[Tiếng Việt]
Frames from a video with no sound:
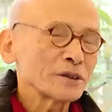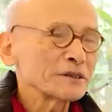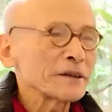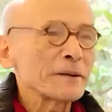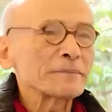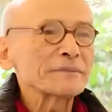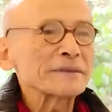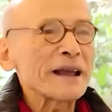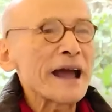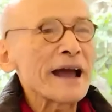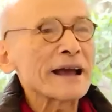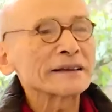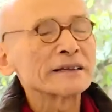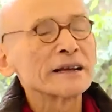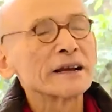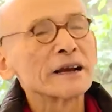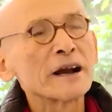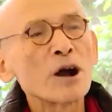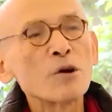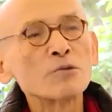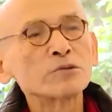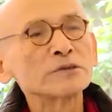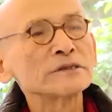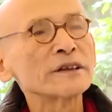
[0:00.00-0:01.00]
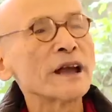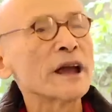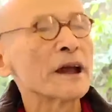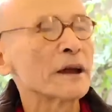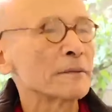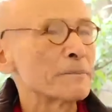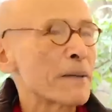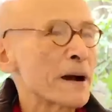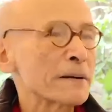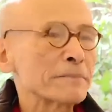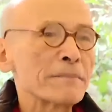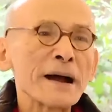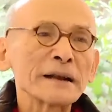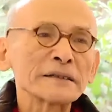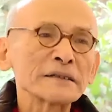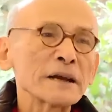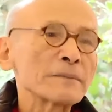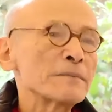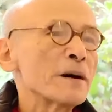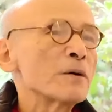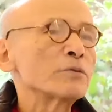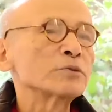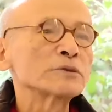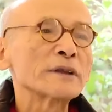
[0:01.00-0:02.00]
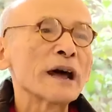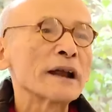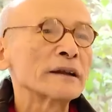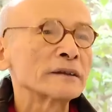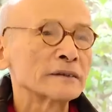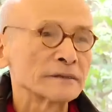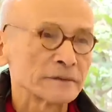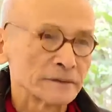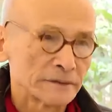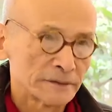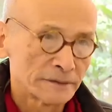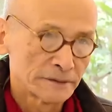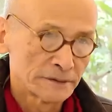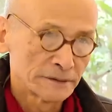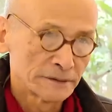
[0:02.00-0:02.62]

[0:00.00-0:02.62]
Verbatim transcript: Con chăm cha thì không thể bằng bà chăm ông thật.